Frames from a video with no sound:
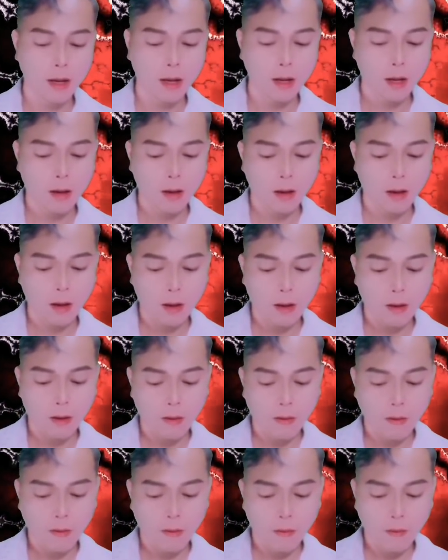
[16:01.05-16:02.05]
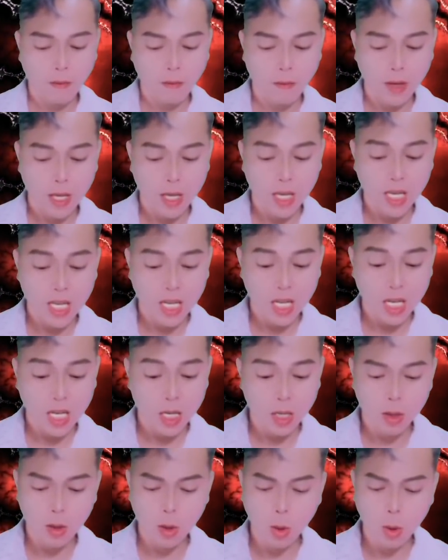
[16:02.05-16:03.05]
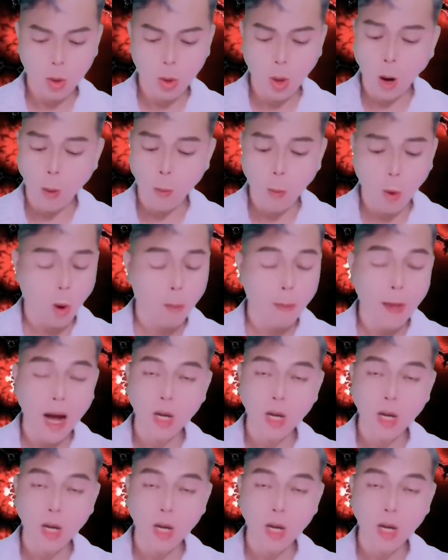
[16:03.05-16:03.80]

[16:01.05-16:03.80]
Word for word: là sâu, dài đến tận hai phút mới chịu buông